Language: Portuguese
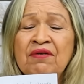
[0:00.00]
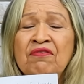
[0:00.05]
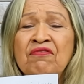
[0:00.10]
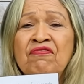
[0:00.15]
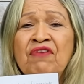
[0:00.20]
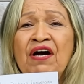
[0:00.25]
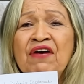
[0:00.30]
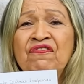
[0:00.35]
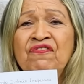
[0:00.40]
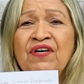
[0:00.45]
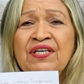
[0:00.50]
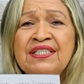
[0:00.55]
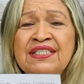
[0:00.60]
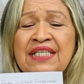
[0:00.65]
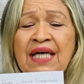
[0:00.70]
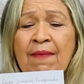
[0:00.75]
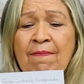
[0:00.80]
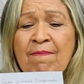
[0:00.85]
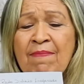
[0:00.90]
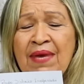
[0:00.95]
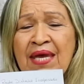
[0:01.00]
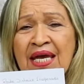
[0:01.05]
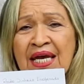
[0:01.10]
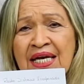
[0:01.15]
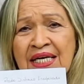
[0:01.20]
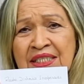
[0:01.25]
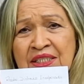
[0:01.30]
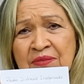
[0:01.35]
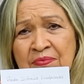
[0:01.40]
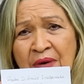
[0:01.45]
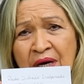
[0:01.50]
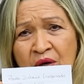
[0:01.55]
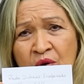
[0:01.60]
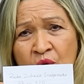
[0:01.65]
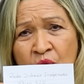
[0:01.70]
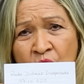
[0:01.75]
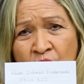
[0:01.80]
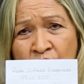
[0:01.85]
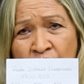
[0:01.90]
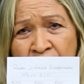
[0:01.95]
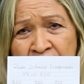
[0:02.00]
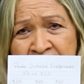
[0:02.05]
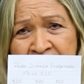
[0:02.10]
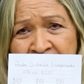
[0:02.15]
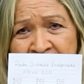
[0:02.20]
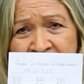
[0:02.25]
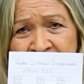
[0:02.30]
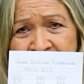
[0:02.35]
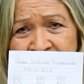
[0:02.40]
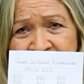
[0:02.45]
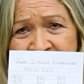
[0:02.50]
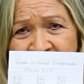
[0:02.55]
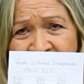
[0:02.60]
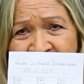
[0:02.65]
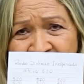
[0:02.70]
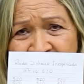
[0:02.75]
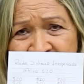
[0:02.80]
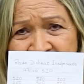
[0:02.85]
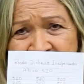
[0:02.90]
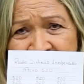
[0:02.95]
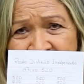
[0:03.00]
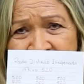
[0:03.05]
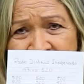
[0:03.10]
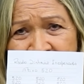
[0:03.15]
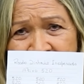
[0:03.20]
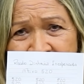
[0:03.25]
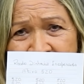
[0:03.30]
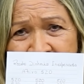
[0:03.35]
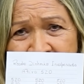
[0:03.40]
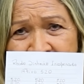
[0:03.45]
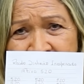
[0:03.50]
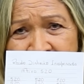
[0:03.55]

Vai fazer a mesma coisa que você fez aqui.